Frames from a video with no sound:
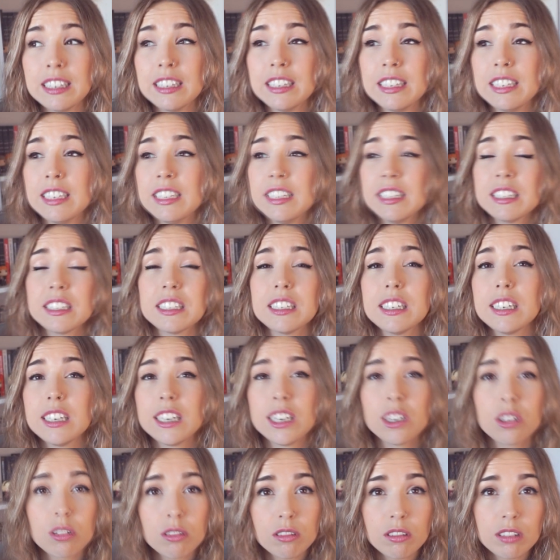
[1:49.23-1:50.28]
ni sí
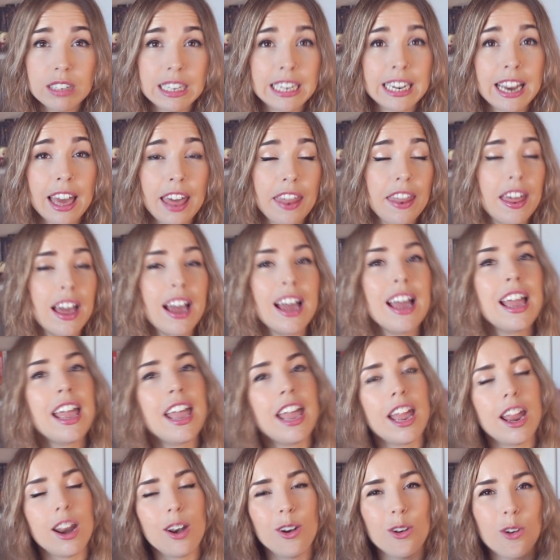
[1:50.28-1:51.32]
ni no ni nada,
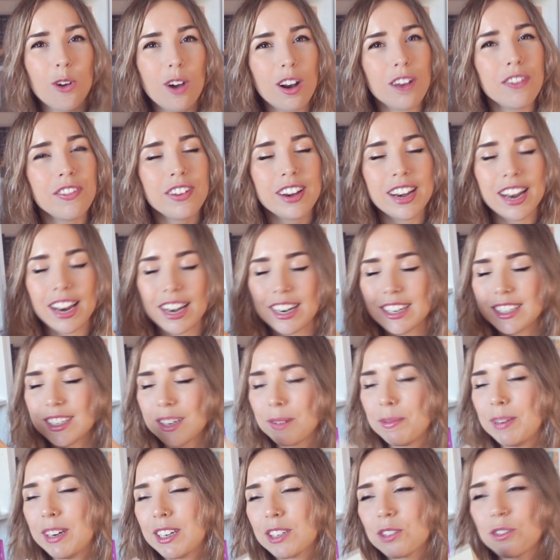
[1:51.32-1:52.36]
luego al final les
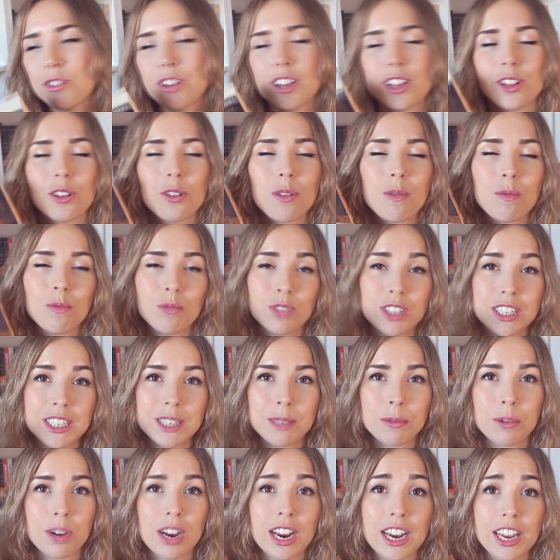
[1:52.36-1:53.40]
terminas cogiendo
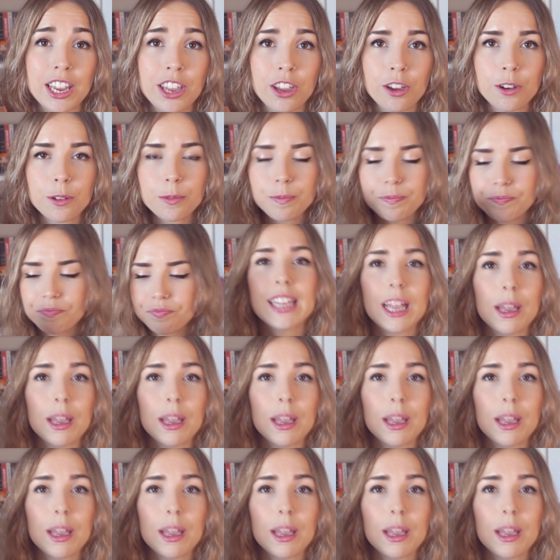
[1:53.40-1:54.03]
muchísimo cariño.